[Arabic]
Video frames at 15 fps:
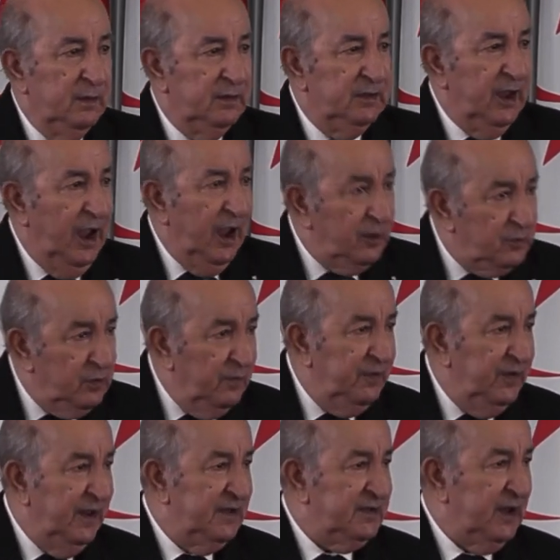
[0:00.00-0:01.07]
تحكم
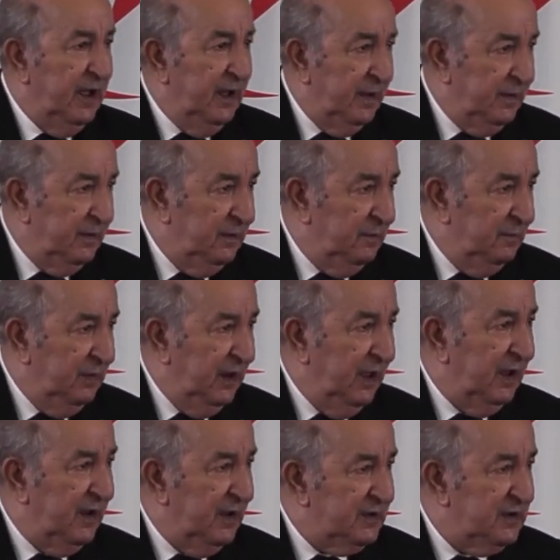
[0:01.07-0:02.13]
في الأسعار
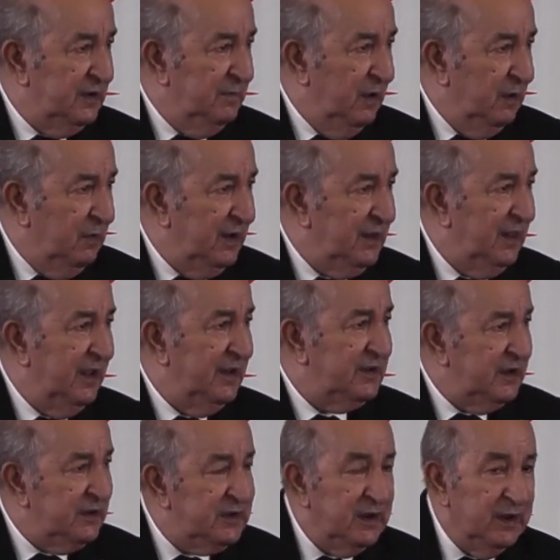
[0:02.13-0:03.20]
بالأخص المواد
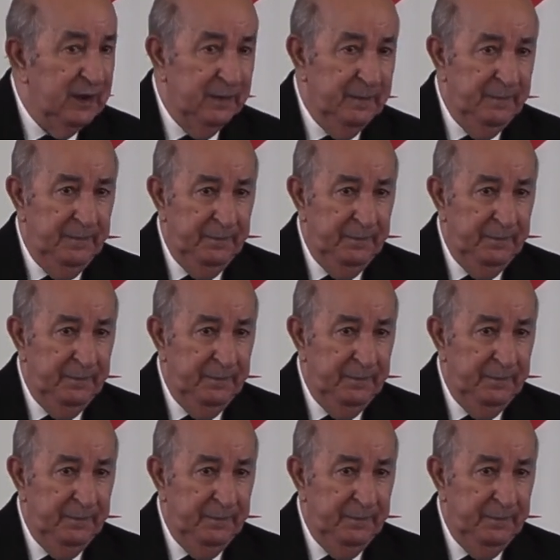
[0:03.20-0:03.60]
الأساسية